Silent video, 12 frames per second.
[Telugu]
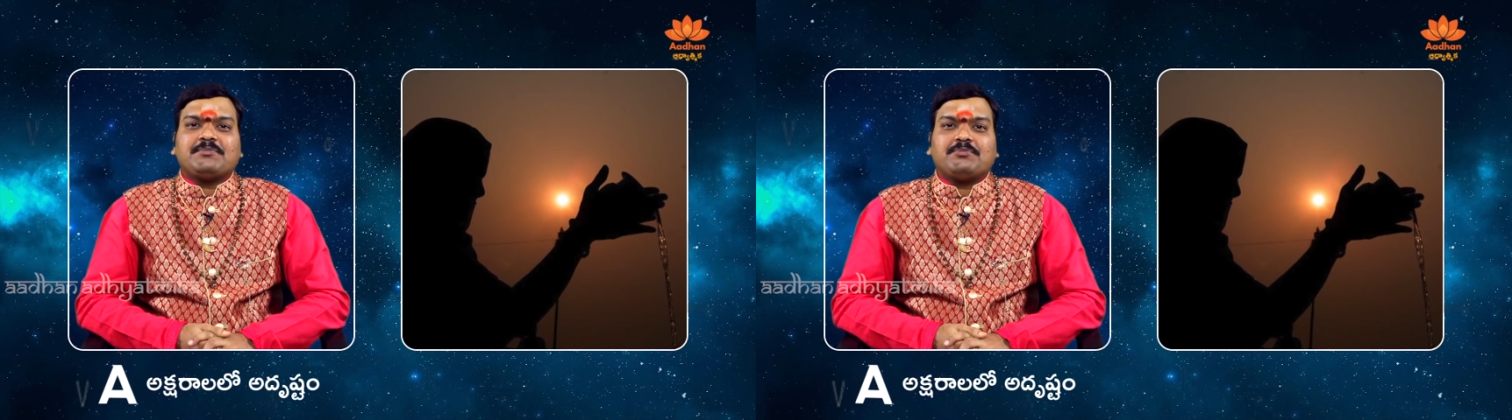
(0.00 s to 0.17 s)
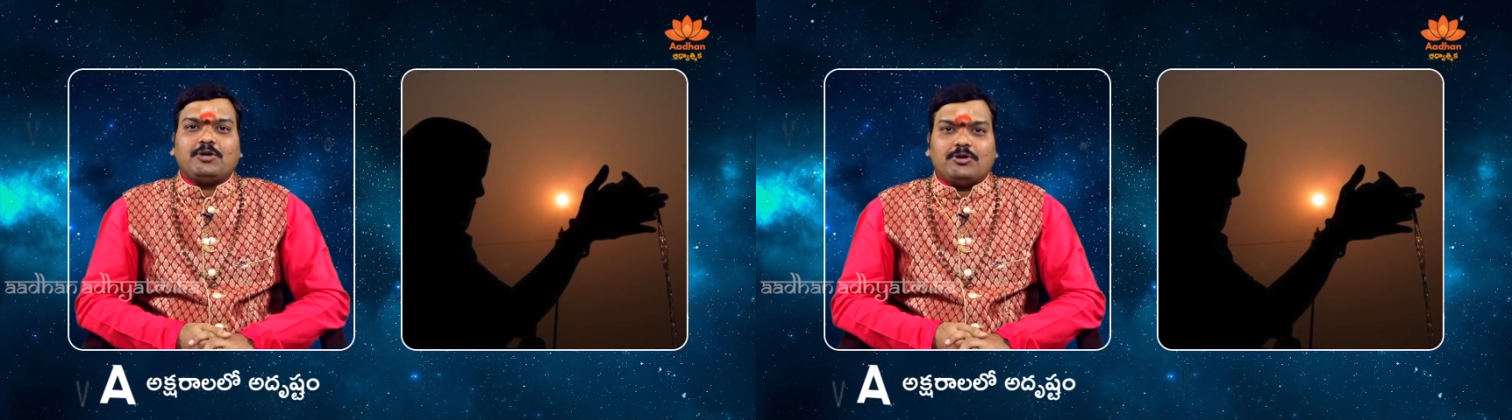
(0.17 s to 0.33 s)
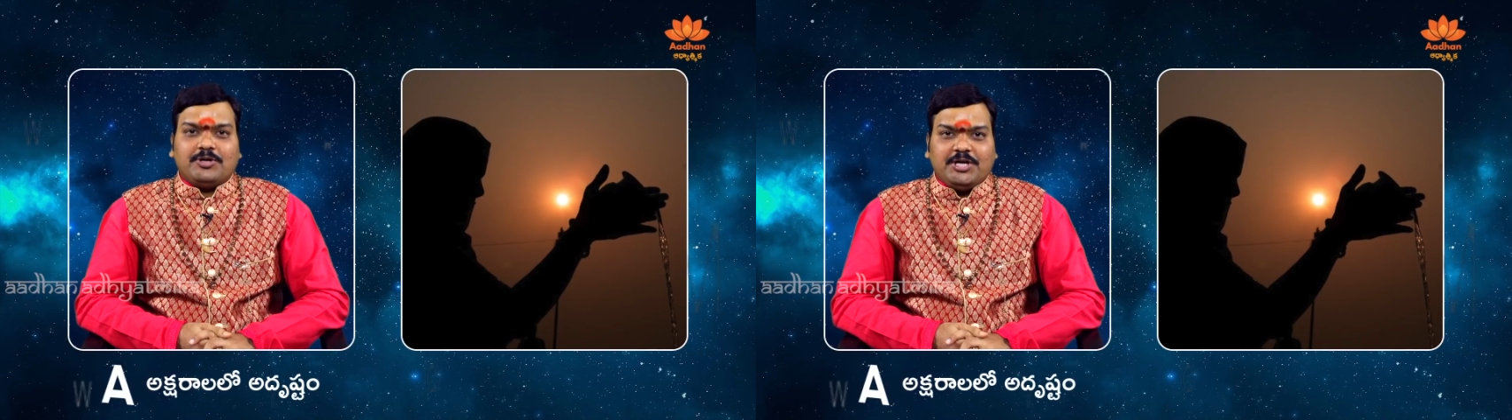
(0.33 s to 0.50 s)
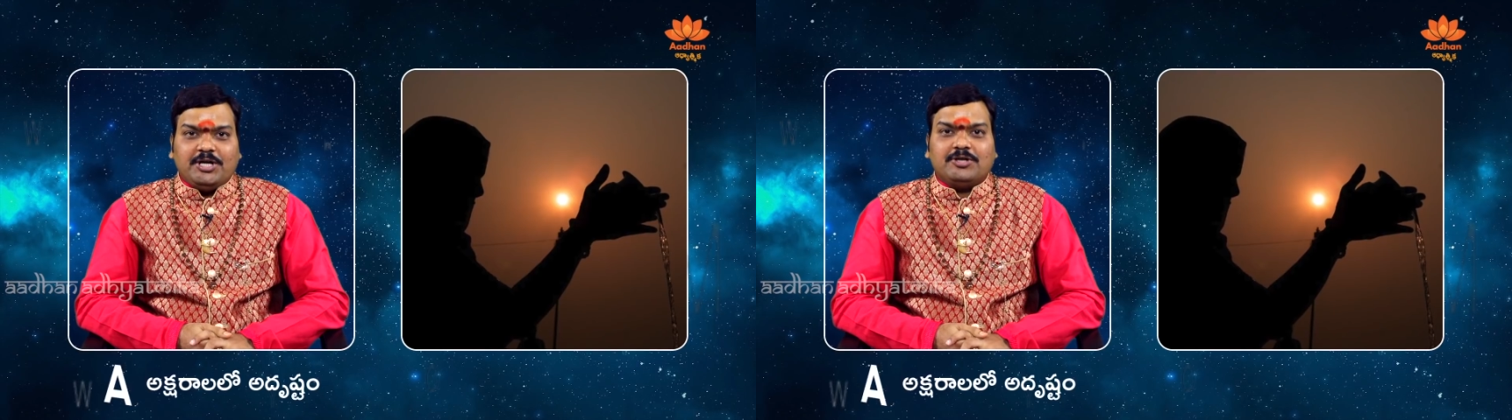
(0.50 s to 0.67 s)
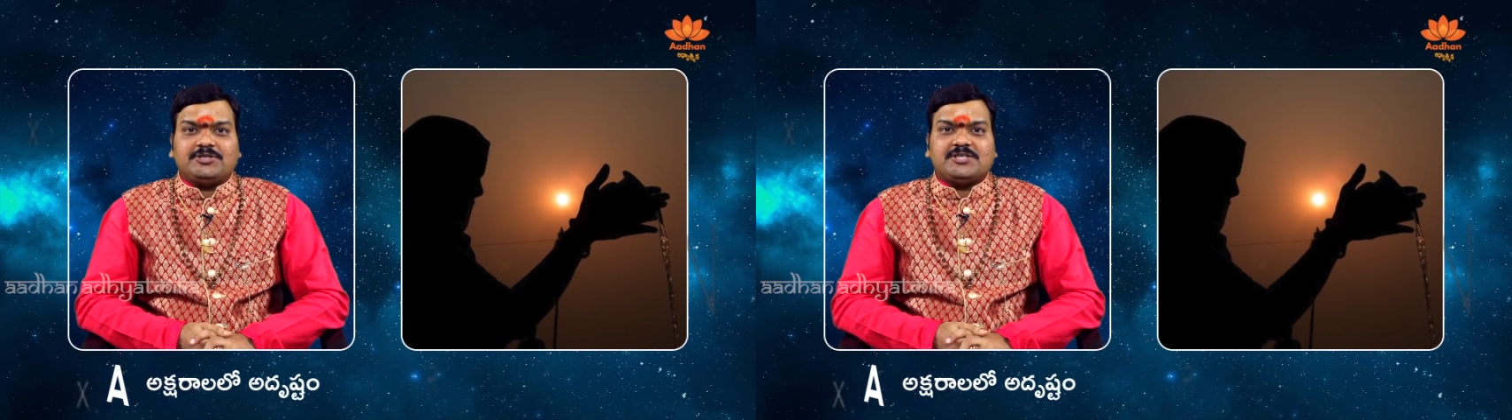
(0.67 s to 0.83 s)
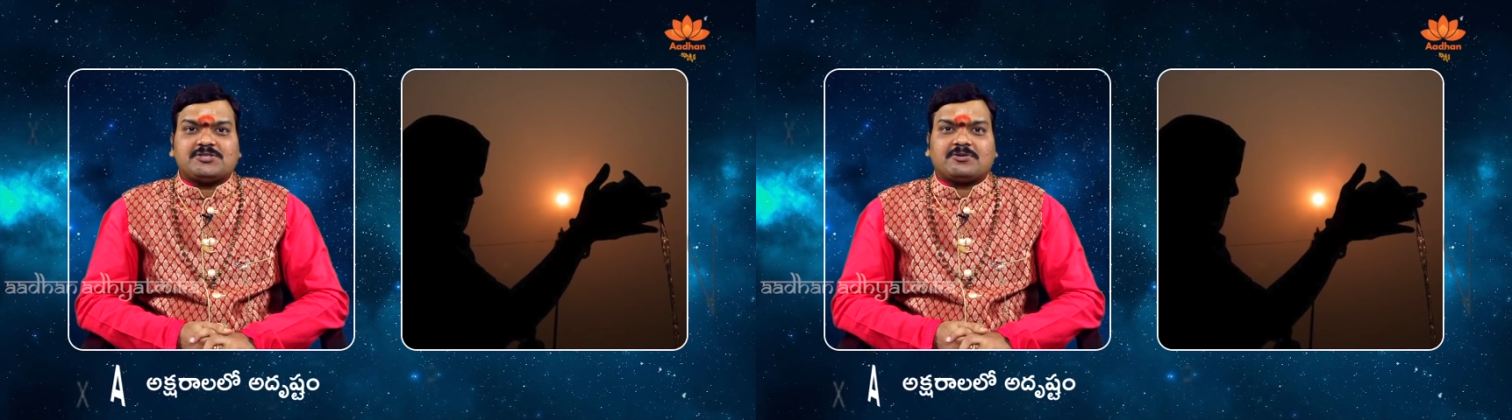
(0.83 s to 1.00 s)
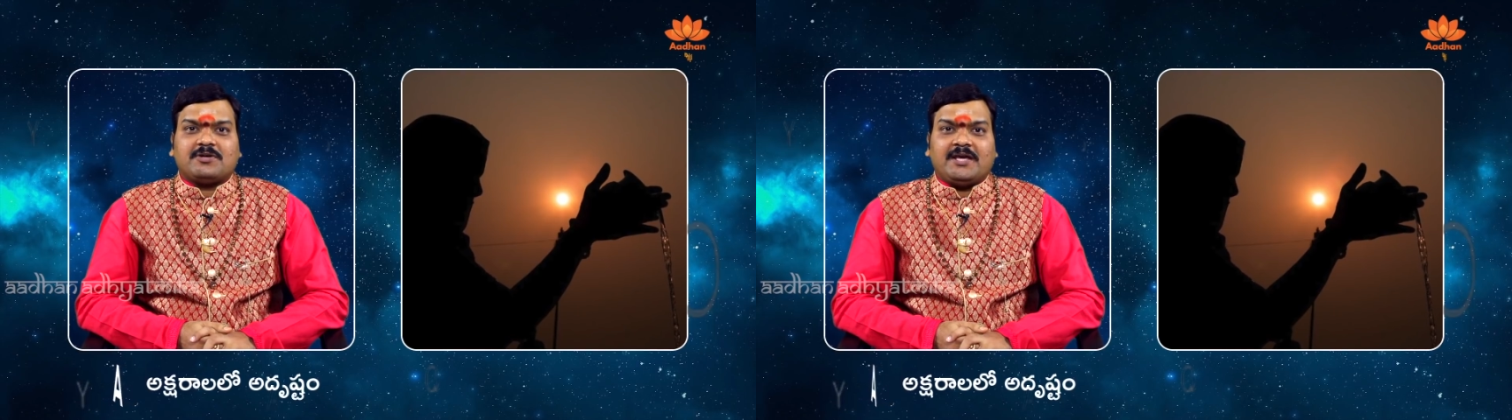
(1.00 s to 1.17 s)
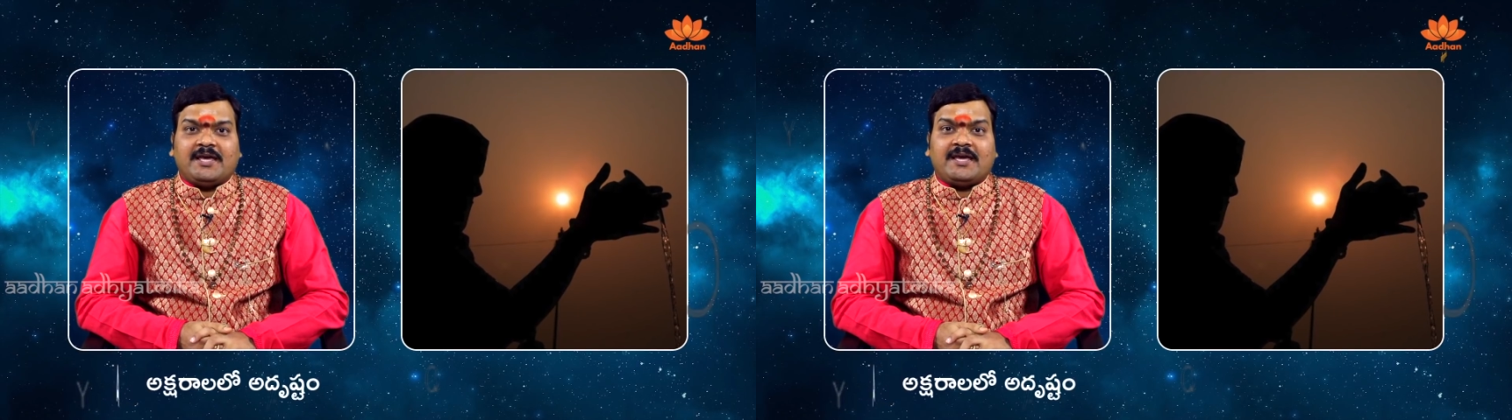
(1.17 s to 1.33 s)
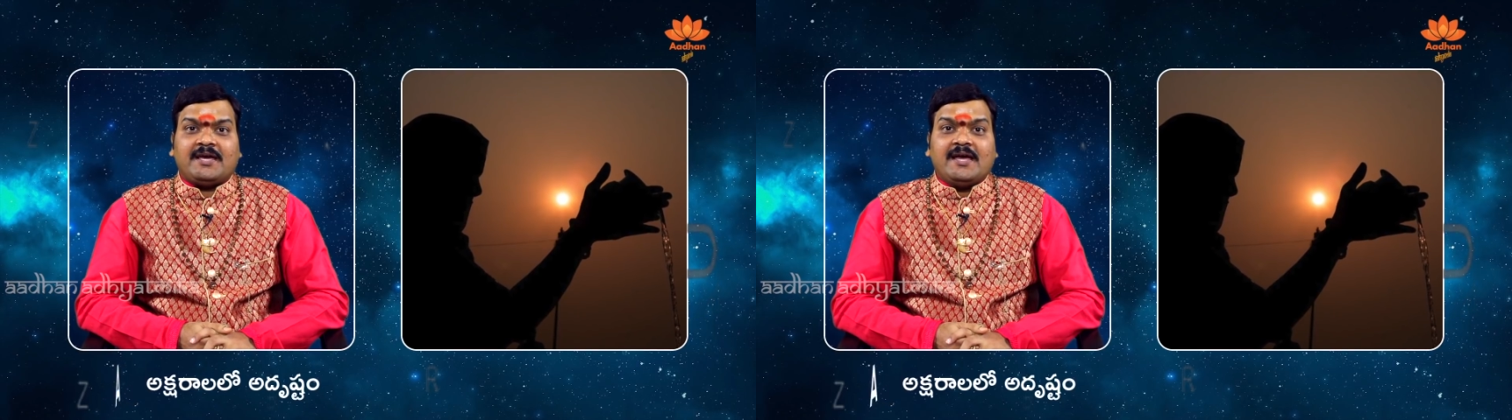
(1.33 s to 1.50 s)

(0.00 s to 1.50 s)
చెంబులో నీళ్లు తీసుకొని